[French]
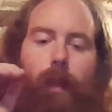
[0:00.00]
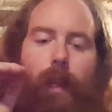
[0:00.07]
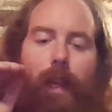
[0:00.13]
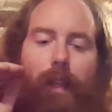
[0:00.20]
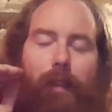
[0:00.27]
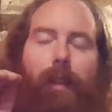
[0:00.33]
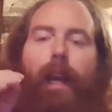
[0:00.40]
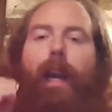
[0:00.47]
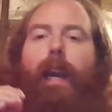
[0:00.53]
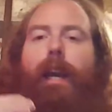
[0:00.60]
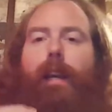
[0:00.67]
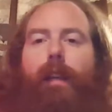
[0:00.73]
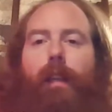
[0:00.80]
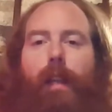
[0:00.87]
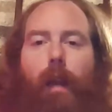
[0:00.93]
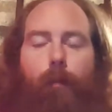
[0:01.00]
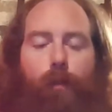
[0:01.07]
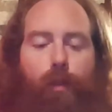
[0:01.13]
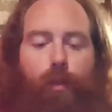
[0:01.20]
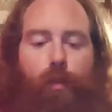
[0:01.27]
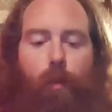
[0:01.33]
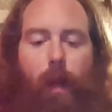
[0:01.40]
est très
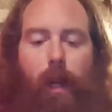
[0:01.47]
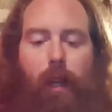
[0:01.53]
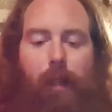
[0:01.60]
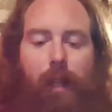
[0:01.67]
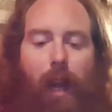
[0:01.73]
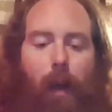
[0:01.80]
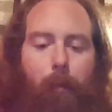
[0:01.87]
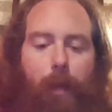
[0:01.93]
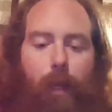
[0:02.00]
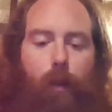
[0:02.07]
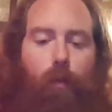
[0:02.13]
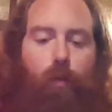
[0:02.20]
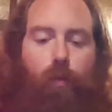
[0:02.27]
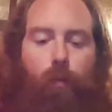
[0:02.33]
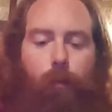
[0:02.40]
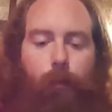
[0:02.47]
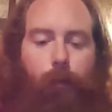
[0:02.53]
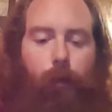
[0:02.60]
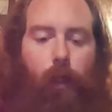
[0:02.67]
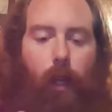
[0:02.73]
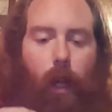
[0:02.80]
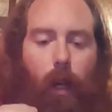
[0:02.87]
inhabituel dans mes goûts.
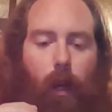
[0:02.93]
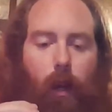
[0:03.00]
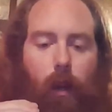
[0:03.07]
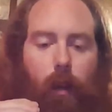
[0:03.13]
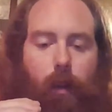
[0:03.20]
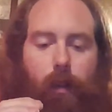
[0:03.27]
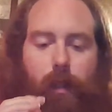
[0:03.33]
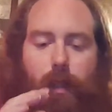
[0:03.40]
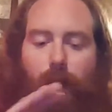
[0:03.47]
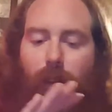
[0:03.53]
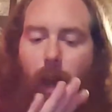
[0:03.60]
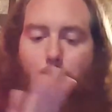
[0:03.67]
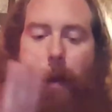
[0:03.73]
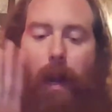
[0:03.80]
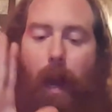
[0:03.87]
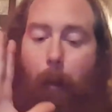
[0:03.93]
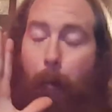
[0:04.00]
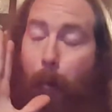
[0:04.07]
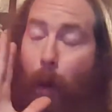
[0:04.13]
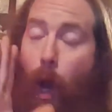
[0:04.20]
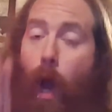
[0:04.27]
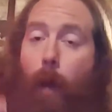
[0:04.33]
Euh, c'est vraiment la
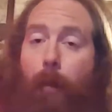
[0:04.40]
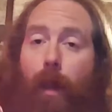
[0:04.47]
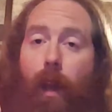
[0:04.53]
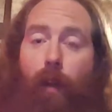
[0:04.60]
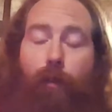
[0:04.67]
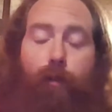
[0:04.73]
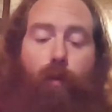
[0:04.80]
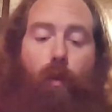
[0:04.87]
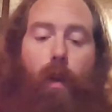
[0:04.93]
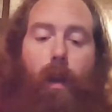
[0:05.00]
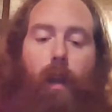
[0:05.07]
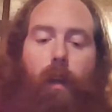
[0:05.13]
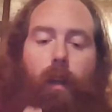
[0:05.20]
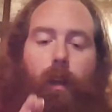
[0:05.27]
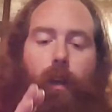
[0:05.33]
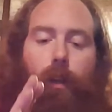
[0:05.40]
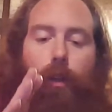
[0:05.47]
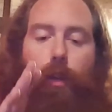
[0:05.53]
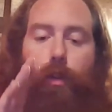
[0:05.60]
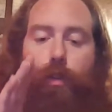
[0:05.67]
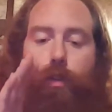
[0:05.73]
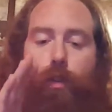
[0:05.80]
première fois
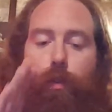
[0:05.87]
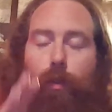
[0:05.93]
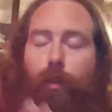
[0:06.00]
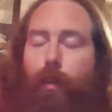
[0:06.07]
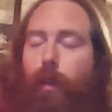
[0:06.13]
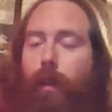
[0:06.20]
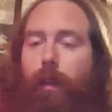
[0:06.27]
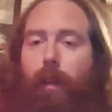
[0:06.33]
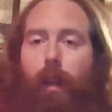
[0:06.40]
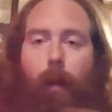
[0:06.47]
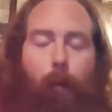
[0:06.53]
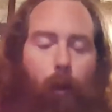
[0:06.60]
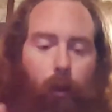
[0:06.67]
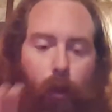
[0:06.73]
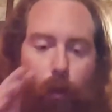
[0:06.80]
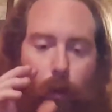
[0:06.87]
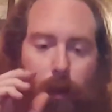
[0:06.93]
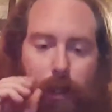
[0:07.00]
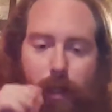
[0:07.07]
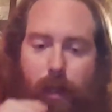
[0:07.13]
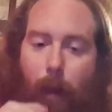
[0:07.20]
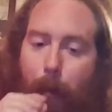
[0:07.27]
que je goûte n'importe quoi
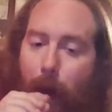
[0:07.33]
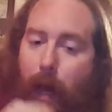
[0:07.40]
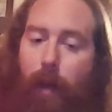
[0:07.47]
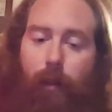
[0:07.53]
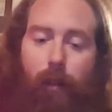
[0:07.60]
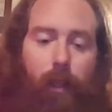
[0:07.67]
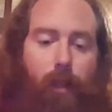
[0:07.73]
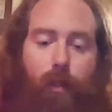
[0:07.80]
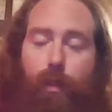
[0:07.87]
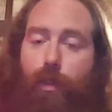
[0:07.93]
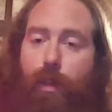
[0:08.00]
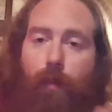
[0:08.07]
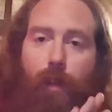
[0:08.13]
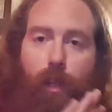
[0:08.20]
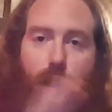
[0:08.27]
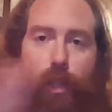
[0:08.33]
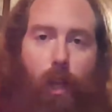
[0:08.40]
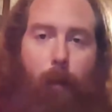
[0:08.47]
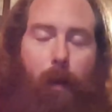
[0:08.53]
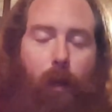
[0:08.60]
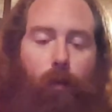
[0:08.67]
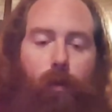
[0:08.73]
qui s'apparente à ça. J'avais
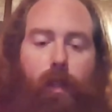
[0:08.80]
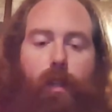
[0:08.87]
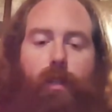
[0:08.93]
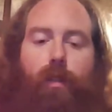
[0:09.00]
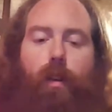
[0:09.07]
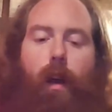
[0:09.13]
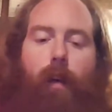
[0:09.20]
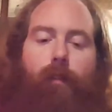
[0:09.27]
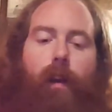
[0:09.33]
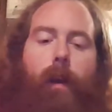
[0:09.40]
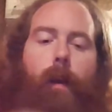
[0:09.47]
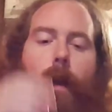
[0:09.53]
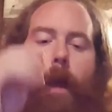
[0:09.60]
jamais goûté ça avant.